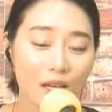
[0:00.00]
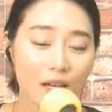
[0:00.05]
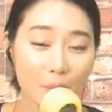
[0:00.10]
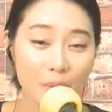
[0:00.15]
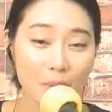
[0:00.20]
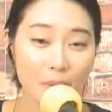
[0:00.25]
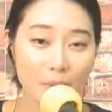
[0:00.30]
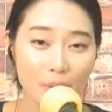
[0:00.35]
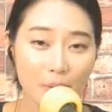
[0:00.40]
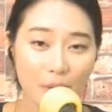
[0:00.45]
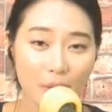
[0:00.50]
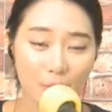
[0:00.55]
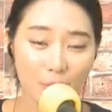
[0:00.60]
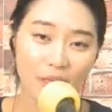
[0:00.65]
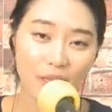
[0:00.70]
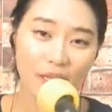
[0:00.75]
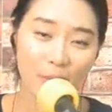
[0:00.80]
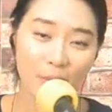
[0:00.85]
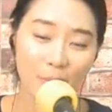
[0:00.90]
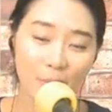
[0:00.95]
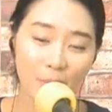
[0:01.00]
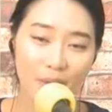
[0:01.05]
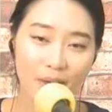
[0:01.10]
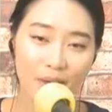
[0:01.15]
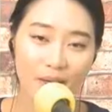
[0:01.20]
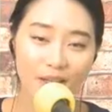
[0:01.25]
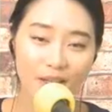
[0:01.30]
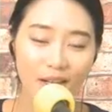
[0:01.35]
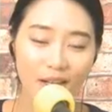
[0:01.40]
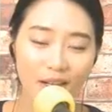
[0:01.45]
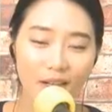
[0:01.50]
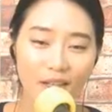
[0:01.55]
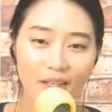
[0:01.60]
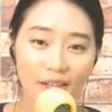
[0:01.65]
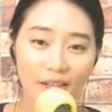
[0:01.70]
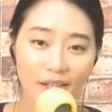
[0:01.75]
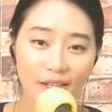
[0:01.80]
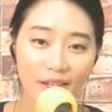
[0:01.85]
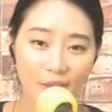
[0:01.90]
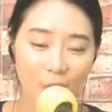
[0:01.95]
강민선의 문화다락방,
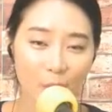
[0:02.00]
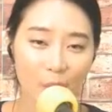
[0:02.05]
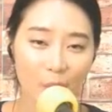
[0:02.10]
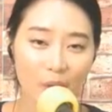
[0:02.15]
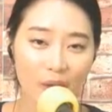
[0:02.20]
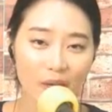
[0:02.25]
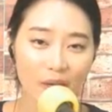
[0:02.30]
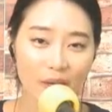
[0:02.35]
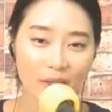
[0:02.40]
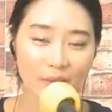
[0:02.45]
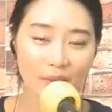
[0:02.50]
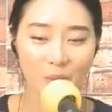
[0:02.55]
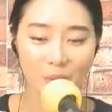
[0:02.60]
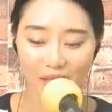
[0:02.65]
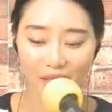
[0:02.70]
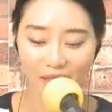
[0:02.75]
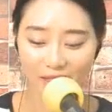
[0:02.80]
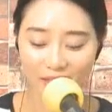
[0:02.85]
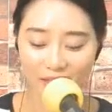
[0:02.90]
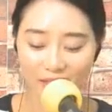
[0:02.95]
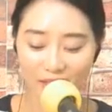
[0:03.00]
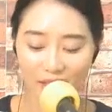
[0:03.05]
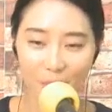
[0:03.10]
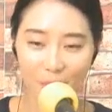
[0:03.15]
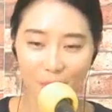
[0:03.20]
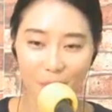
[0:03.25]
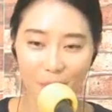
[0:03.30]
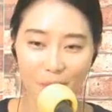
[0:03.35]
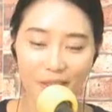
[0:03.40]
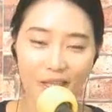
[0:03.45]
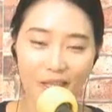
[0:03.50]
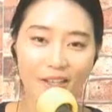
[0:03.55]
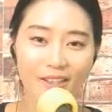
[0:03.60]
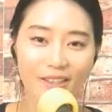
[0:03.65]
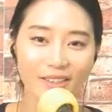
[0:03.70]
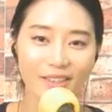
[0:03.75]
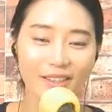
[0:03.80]
강하나의 영화 음악공간 시간입니다.